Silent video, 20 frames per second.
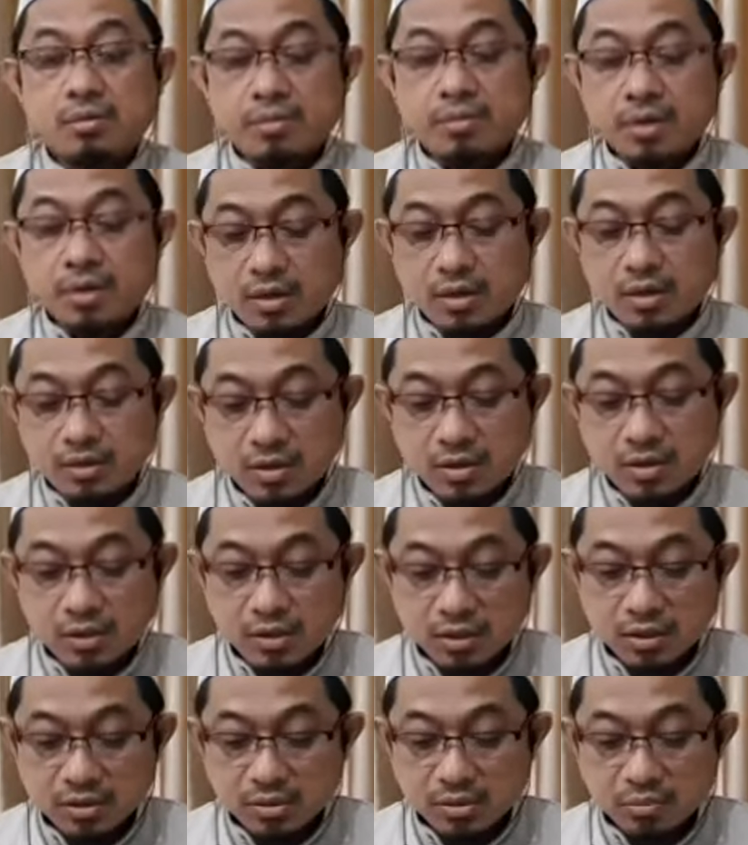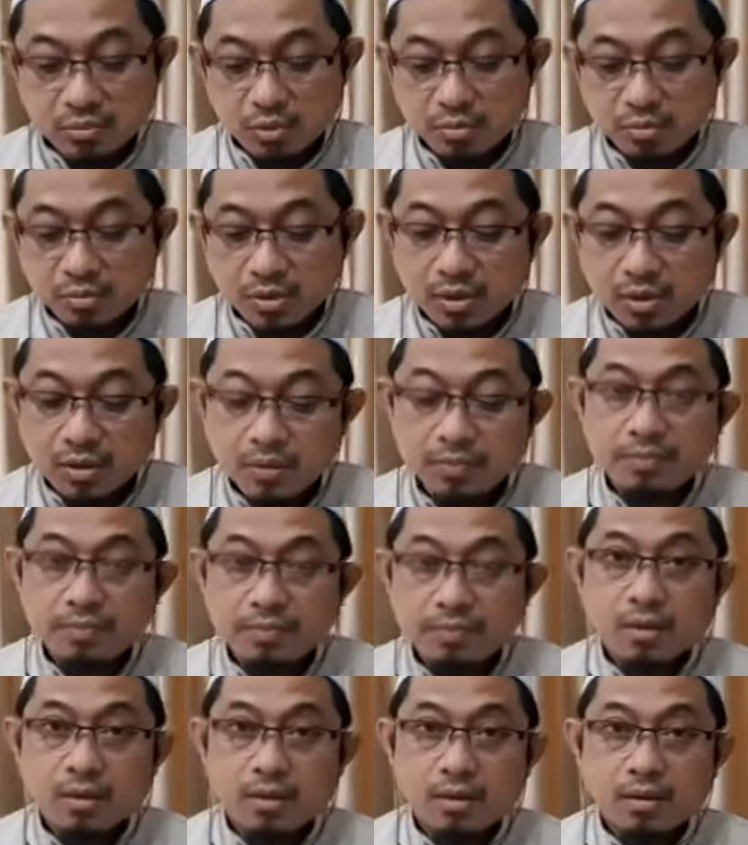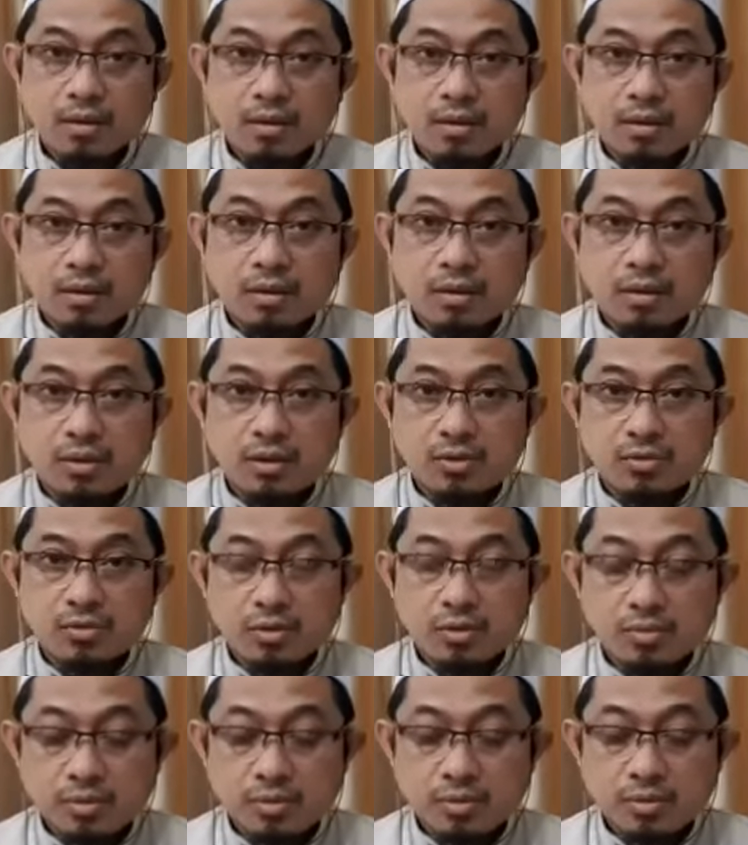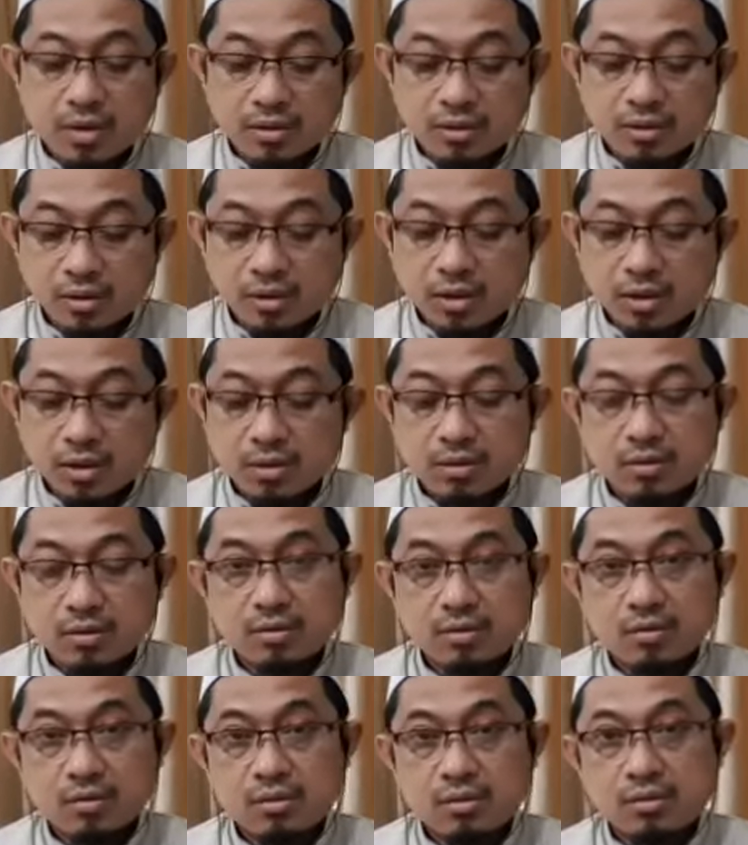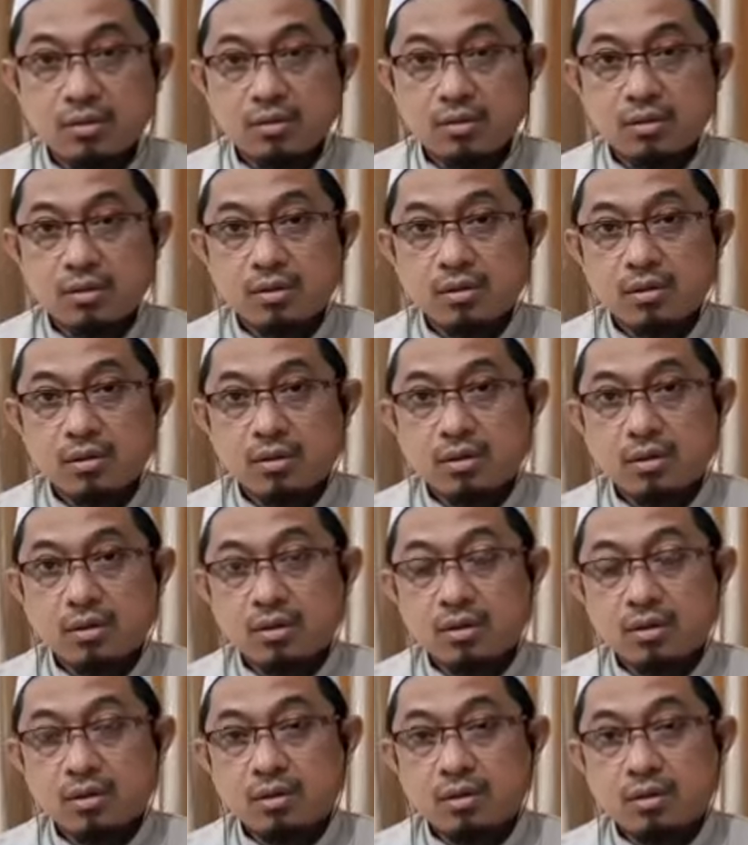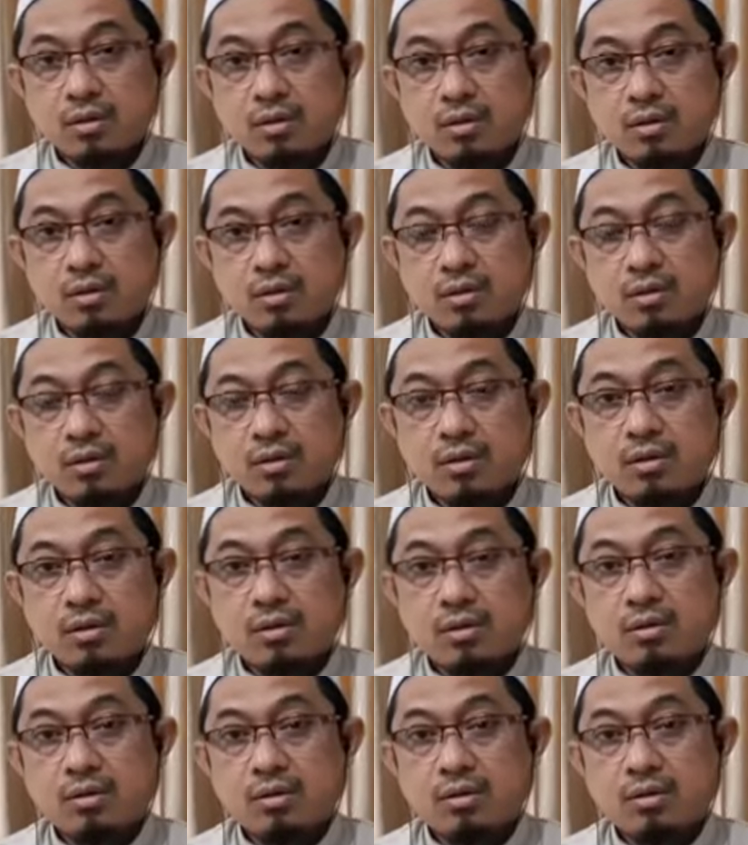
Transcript: Pada kajian yang sebelumnya, kita sudah membahas tentang uh,